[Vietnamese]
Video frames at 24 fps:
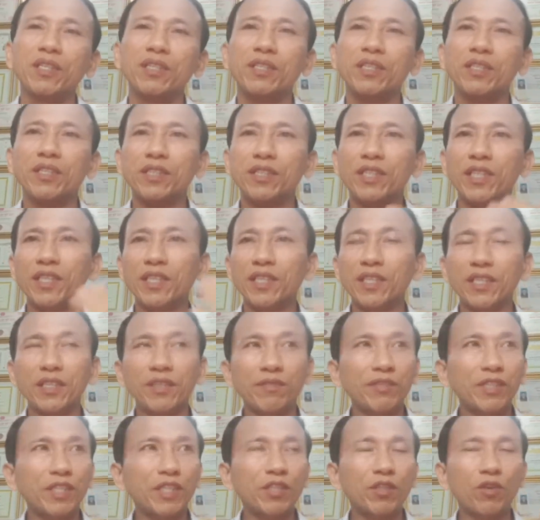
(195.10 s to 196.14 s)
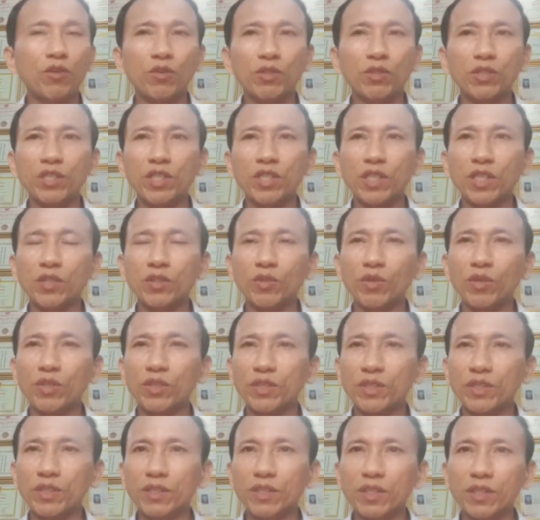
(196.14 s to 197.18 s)
thì trên cái video trước là
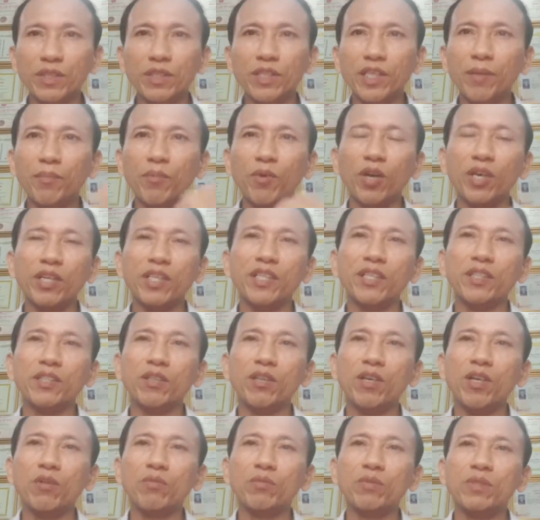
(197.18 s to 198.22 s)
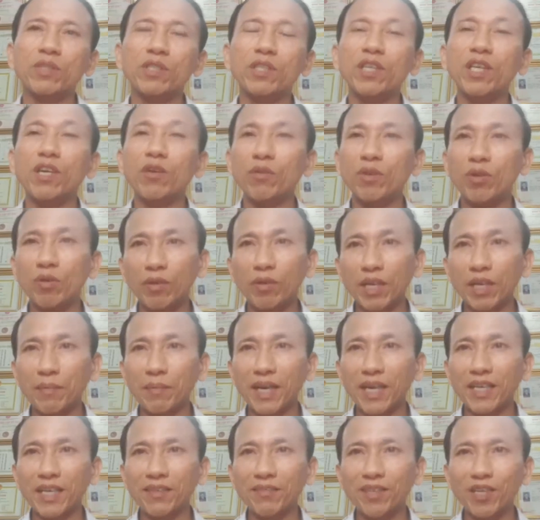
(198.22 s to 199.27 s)
tôi trực tiếp gọi điện cho Lộc nhưng Lộc không nghe
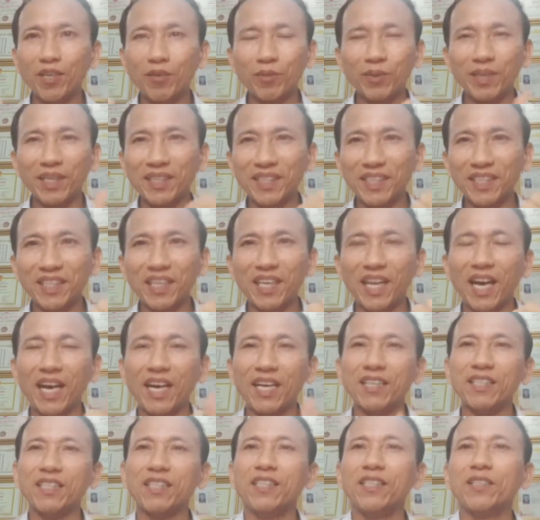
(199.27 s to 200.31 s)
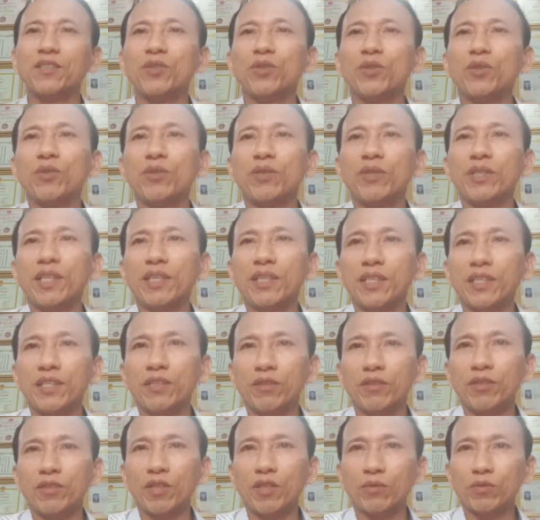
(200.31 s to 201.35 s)
máy và Lộc nhắn tin lại cho nên tôi có nhắn
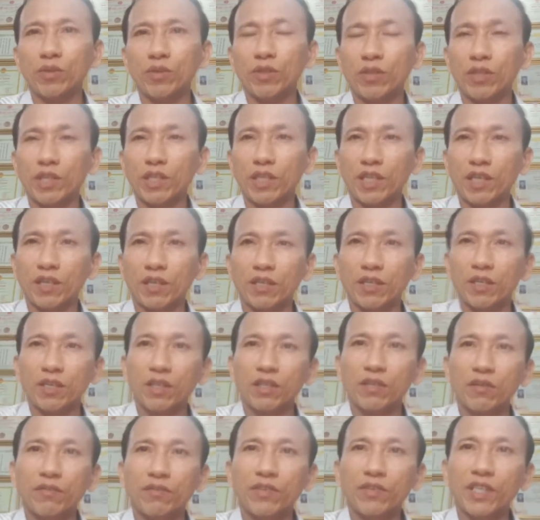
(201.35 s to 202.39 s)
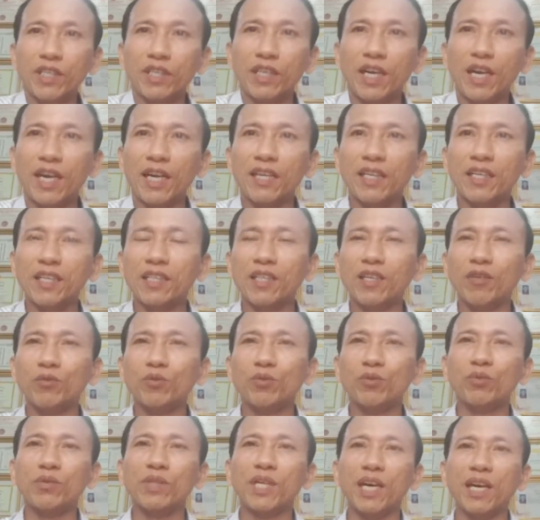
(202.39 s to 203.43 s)
tin cho Lộc tôi nói là việc này cậu
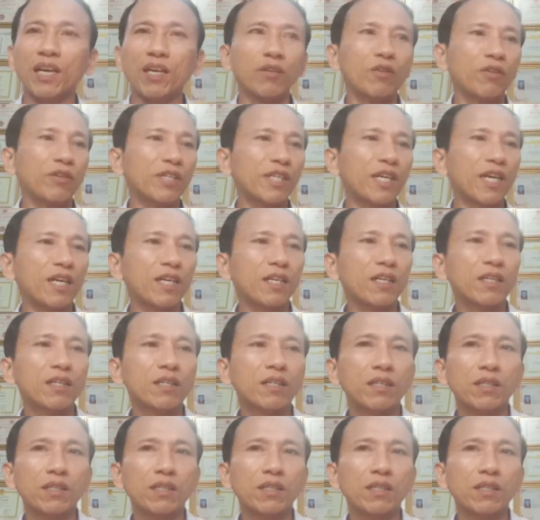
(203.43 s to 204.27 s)
chủ nhà nói rằng